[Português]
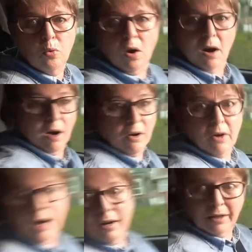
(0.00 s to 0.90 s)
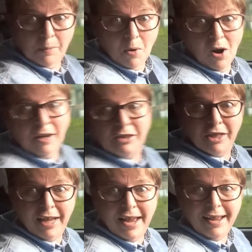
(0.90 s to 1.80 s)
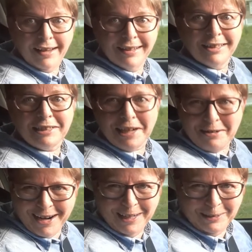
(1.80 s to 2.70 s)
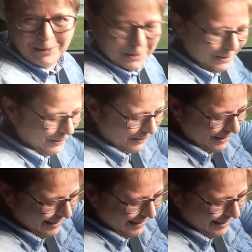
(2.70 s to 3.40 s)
ó, ó. Ele morde, é. Chacoalha tudo.